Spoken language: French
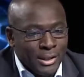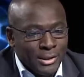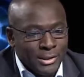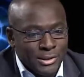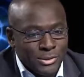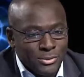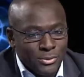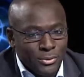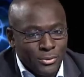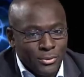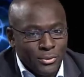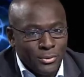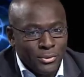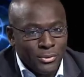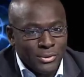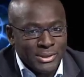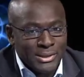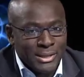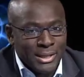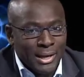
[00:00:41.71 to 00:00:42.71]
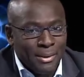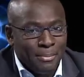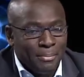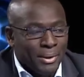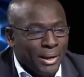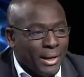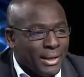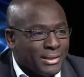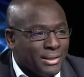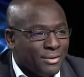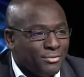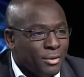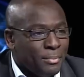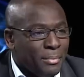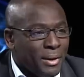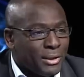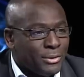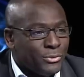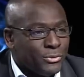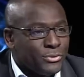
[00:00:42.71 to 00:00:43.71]
Disons que c'est après, ça fait
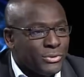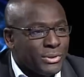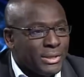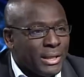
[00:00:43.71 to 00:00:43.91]
partie aussi